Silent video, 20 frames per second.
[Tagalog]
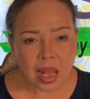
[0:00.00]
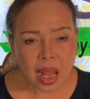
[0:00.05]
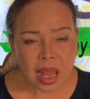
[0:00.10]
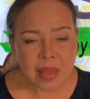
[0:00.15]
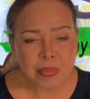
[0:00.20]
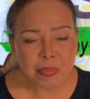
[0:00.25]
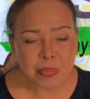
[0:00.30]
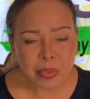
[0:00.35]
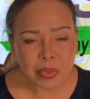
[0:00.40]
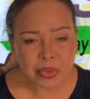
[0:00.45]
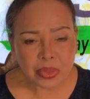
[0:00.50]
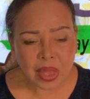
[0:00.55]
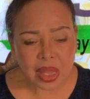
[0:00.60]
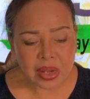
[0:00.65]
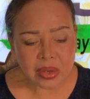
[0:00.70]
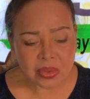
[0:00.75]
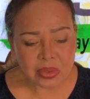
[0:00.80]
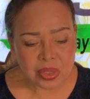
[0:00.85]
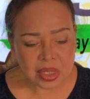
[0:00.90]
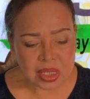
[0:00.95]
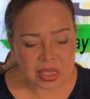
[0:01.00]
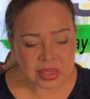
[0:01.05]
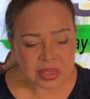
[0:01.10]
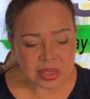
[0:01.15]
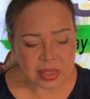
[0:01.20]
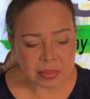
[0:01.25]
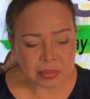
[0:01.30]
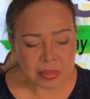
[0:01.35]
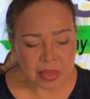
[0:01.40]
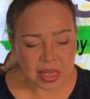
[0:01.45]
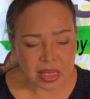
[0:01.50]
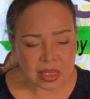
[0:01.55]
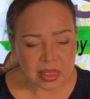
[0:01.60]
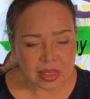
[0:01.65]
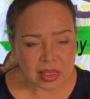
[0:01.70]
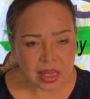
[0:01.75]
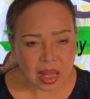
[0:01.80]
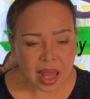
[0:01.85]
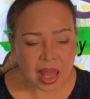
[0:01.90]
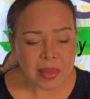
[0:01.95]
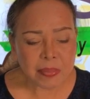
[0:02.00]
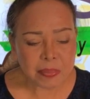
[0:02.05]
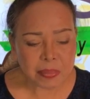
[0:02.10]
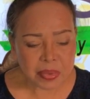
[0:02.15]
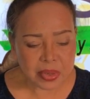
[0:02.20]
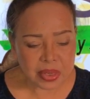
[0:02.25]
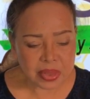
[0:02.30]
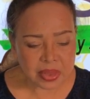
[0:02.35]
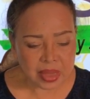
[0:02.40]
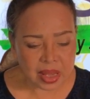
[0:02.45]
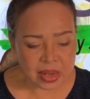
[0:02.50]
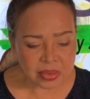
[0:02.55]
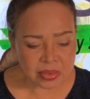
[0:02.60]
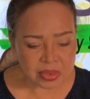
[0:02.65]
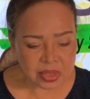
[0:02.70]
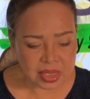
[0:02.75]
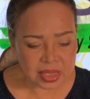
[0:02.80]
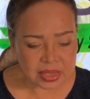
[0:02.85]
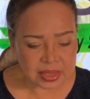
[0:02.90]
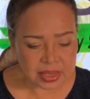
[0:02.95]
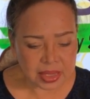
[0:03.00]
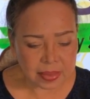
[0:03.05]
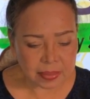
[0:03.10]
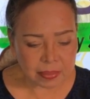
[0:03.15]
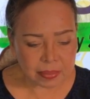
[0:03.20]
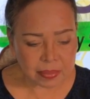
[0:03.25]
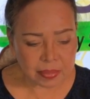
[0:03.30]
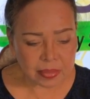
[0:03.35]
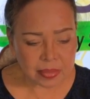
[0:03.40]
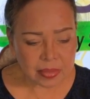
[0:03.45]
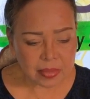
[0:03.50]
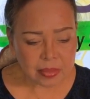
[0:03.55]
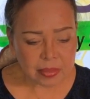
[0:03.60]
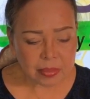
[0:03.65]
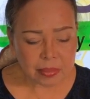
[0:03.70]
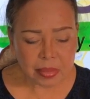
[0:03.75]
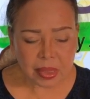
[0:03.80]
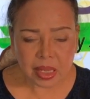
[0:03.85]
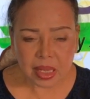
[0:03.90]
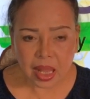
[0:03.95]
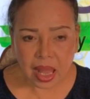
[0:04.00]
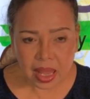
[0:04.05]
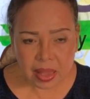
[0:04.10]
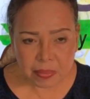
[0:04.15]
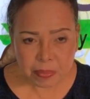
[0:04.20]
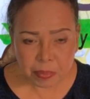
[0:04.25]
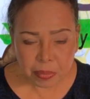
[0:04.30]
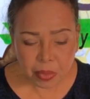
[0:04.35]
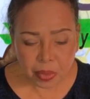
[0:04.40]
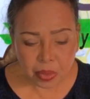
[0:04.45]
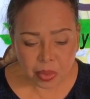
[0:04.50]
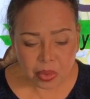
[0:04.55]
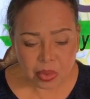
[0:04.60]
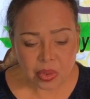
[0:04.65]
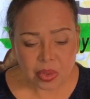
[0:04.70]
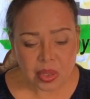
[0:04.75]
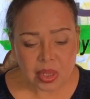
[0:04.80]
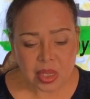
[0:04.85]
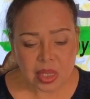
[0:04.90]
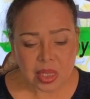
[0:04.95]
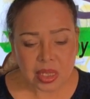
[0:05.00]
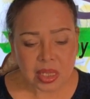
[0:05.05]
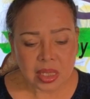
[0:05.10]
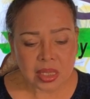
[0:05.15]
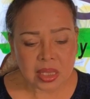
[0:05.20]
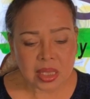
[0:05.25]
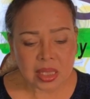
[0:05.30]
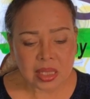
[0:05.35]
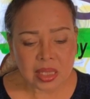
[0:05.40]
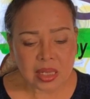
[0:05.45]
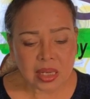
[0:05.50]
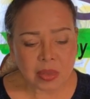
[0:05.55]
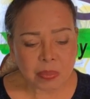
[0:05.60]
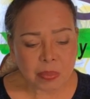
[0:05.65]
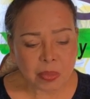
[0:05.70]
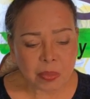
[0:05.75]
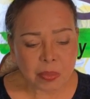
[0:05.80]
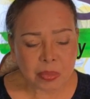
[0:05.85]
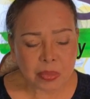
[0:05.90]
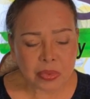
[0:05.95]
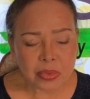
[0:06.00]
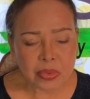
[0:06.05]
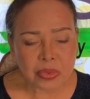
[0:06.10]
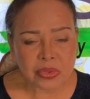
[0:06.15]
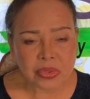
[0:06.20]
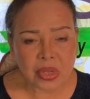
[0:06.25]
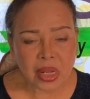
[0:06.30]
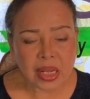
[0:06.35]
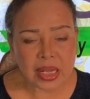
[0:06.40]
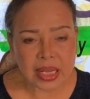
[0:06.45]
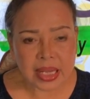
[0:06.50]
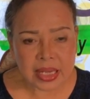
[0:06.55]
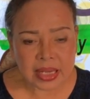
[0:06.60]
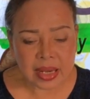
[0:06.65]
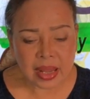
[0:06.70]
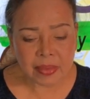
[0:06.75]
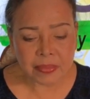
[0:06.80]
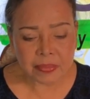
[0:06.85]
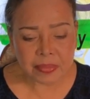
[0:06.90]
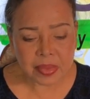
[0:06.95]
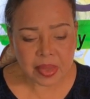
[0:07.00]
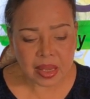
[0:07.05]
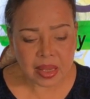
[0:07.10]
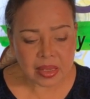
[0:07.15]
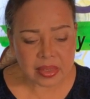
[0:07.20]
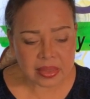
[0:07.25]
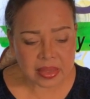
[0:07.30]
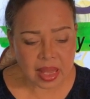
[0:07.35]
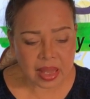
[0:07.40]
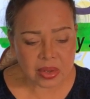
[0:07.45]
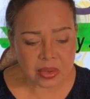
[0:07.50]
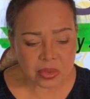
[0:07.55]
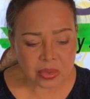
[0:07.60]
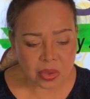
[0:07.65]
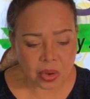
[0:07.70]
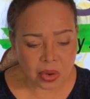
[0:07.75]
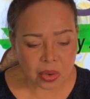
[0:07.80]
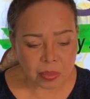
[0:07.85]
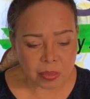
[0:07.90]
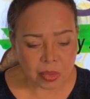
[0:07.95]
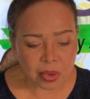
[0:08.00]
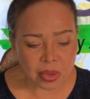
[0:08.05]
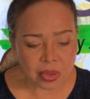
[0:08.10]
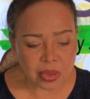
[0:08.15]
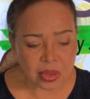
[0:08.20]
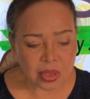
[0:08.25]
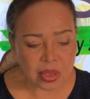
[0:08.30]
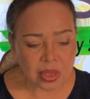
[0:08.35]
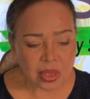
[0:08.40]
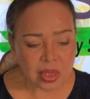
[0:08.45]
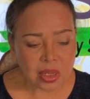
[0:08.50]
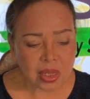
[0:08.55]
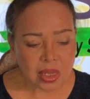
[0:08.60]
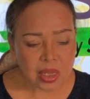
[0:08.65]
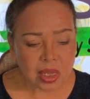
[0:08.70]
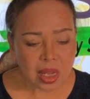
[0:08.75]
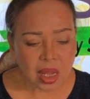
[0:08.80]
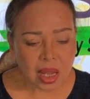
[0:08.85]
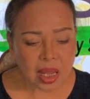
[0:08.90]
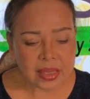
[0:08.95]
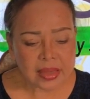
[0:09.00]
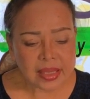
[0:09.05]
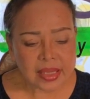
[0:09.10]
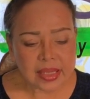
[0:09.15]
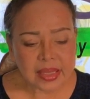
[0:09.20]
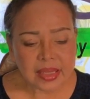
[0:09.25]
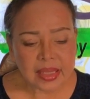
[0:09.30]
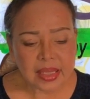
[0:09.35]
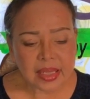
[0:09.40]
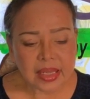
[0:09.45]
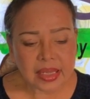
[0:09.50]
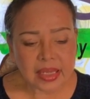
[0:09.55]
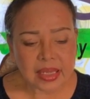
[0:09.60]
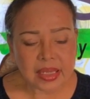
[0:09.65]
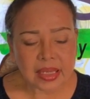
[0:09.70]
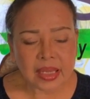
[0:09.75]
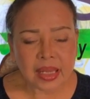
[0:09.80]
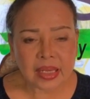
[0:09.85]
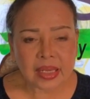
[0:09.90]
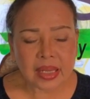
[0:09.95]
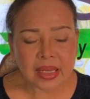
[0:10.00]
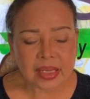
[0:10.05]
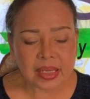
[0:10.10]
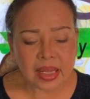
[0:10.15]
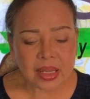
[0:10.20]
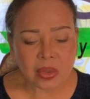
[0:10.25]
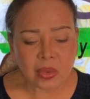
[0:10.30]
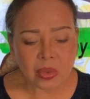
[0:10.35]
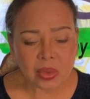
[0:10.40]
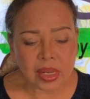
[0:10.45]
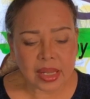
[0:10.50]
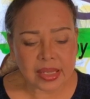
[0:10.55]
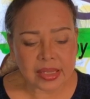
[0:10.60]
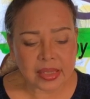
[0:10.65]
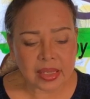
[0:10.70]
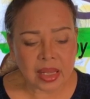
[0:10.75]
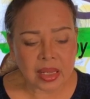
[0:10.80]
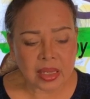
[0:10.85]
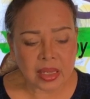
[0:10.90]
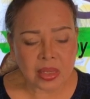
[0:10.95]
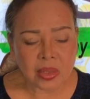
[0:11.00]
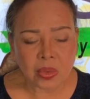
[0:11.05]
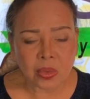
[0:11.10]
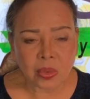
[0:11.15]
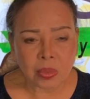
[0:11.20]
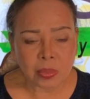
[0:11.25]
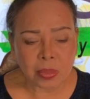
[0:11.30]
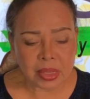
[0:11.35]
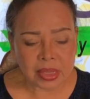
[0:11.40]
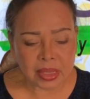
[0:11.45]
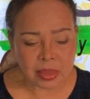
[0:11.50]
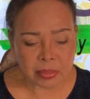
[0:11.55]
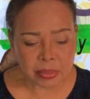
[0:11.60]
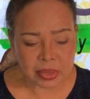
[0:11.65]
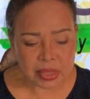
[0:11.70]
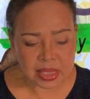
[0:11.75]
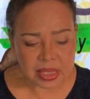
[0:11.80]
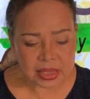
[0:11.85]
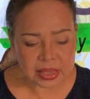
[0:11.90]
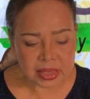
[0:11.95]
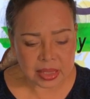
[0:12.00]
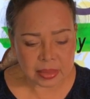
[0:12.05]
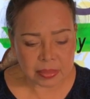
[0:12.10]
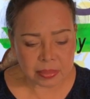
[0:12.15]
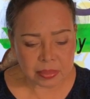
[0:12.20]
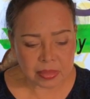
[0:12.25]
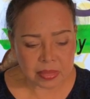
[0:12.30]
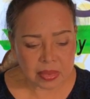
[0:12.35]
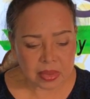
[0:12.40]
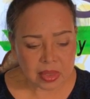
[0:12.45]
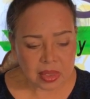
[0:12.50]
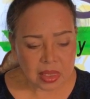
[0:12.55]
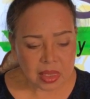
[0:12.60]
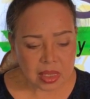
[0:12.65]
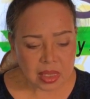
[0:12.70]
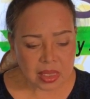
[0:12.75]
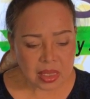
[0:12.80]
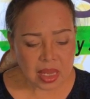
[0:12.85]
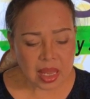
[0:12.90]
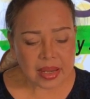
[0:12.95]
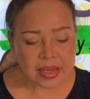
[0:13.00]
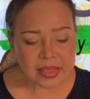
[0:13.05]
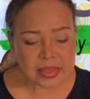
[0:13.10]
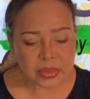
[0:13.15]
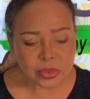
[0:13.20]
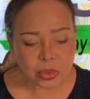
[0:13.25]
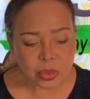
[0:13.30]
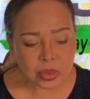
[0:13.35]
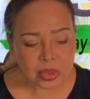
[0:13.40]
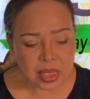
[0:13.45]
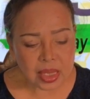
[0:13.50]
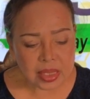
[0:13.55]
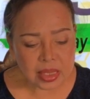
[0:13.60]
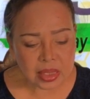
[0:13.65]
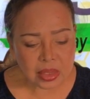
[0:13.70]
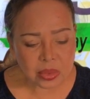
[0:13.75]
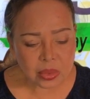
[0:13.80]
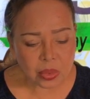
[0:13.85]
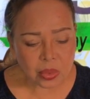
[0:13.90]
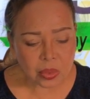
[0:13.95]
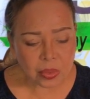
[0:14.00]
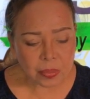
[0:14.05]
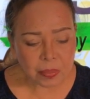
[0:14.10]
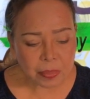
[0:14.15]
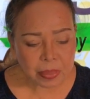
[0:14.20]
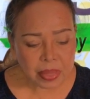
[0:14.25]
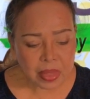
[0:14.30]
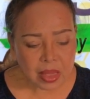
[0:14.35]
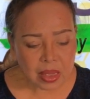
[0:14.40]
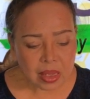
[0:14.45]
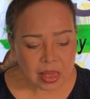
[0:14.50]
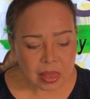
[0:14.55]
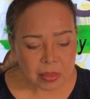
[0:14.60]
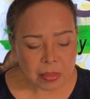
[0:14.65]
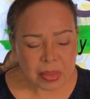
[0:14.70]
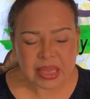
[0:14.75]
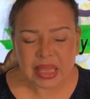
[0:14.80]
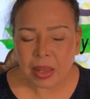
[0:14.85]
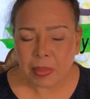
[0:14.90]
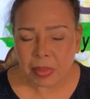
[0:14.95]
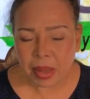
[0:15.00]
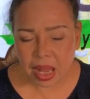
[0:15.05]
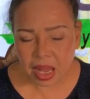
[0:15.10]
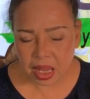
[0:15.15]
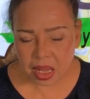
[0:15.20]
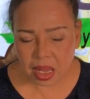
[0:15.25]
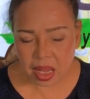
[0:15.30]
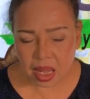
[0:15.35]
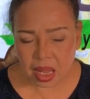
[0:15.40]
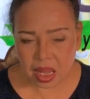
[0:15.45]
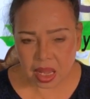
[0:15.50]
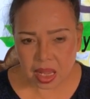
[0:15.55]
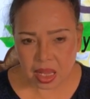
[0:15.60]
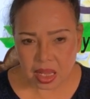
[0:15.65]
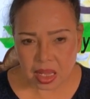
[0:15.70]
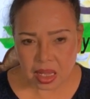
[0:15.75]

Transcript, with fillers: hypothyroidism and hyperthyroidism. Pag hypo, hindi ka nagpuproduce ng enough na thyroid hormone at hindi nare-regulate ang iyong metabolism. Kaya resulta nito, mataba ka,